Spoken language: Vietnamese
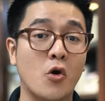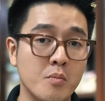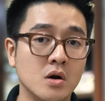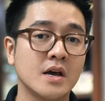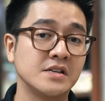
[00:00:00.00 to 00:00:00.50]
độ
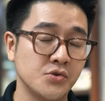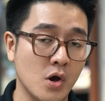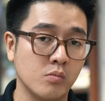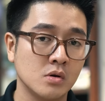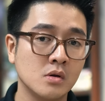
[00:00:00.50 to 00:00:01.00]
mượt khi sử
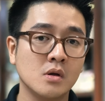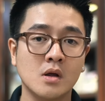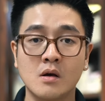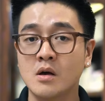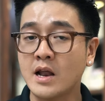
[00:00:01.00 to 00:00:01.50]
dụng
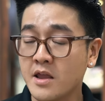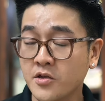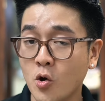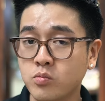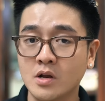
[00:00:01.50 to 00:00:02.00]
đánh giá
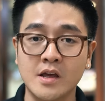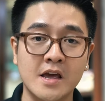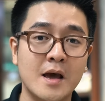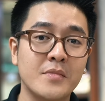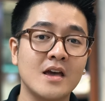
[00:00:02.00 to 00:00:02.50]
chung thì
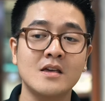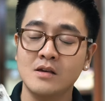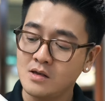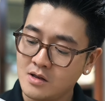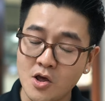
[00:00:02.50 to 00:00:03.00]
nghĩ cảm thấy
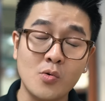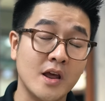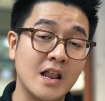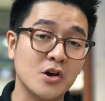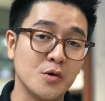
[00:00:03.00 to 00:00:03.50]
nếu
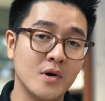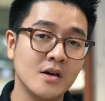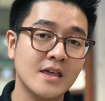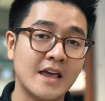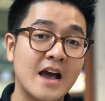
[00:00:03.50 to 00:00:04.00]
nghĩa là người mới
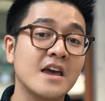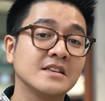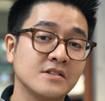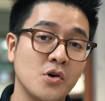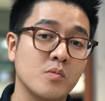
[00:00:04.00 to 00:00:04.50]
chắc chắn nghĩa
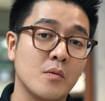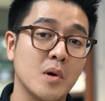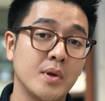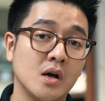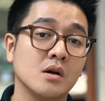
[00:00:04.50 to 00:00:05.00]
sử dụng dòng
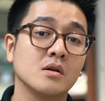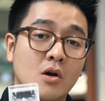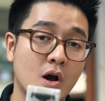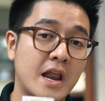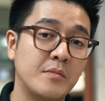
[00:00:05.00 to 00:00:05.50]
Popular
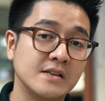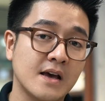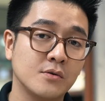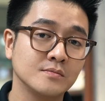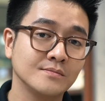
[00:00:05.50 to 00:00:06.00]
còn anh em thì sao